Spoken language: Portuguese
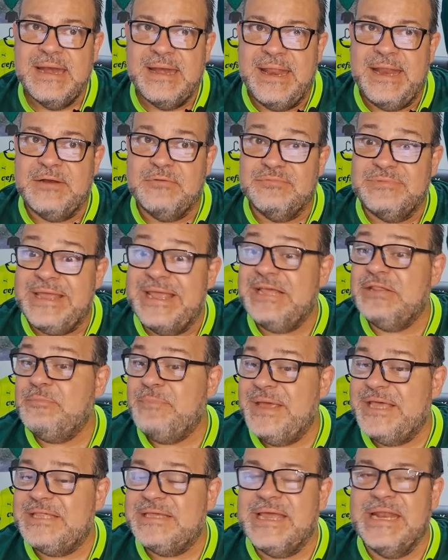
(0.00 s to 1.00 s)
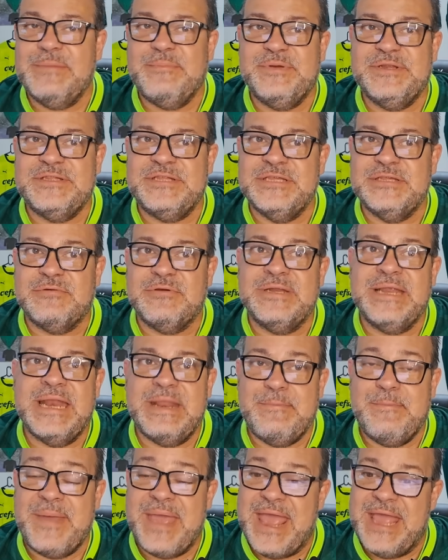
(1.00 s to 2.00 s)
Né? Não tem as peças que ele precisa quando
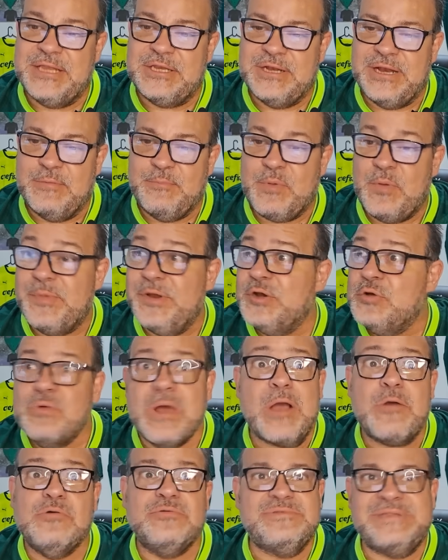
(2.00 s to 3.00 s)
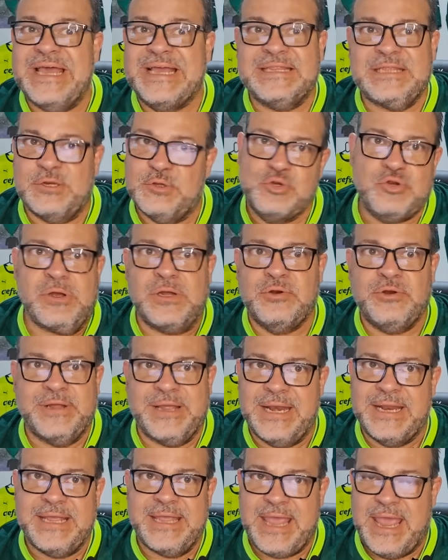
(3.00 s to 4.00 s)
ele pede, né? O Palmeiras nunca consegue trazer o jogador
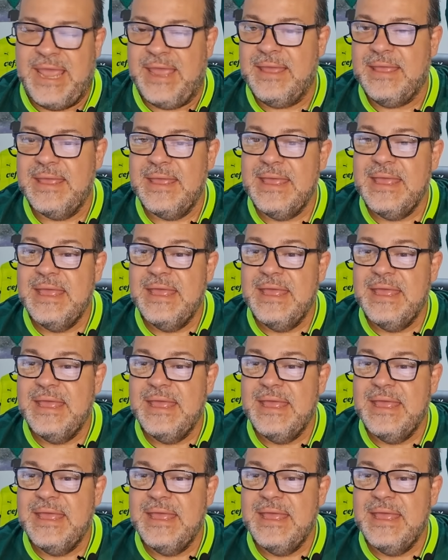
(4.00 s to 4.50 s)
que ele quer.